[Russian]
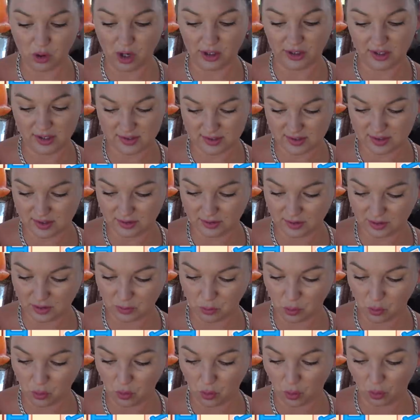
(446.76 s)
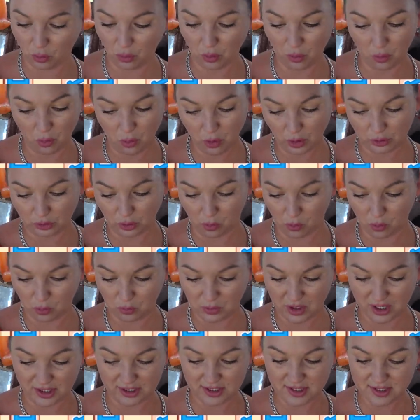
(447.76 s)
как я сделала ему укол. О, Том, у
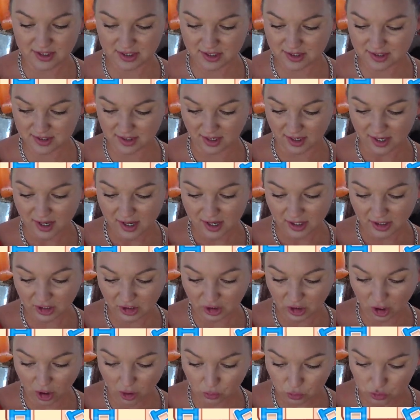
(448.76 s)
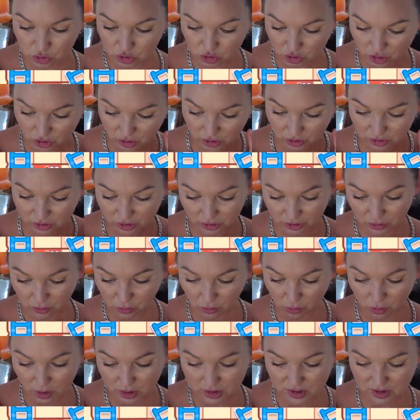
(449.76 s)
меня лестница, и я уже
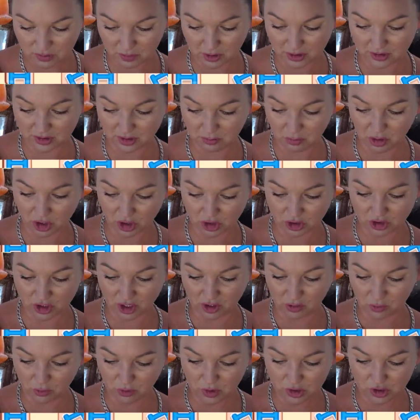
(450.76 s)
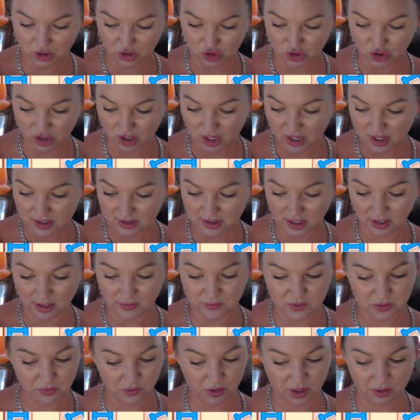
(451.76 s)
далеко от тебя, ты меня не догонишь. Скорее
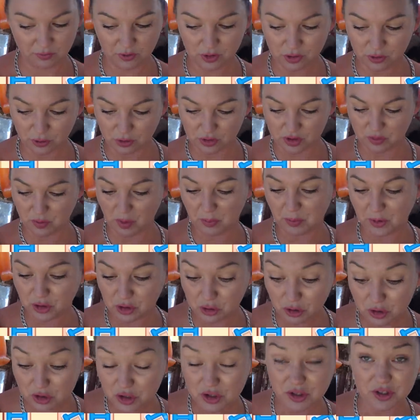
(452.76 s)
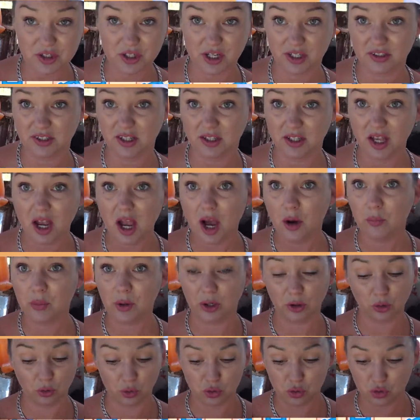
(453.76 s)
всего, я выиграю, и тебе придется рассказать
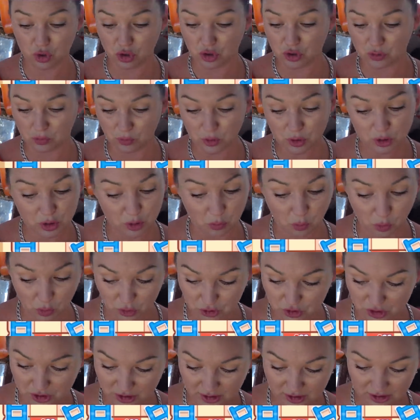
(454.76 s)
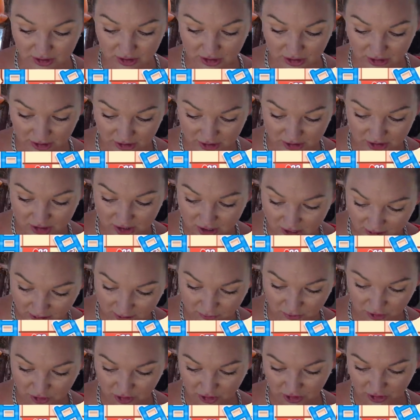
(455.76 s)
про то, существуют ли монстры или
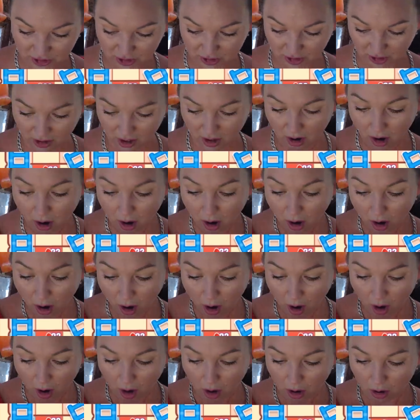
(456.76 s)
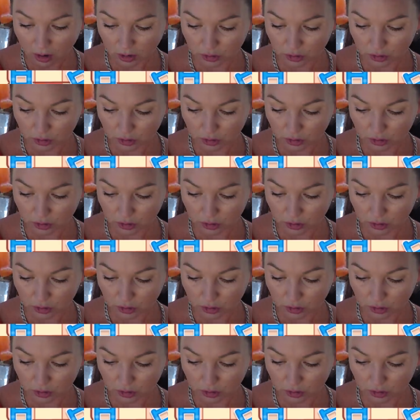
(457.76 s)
нет в этой игре. А,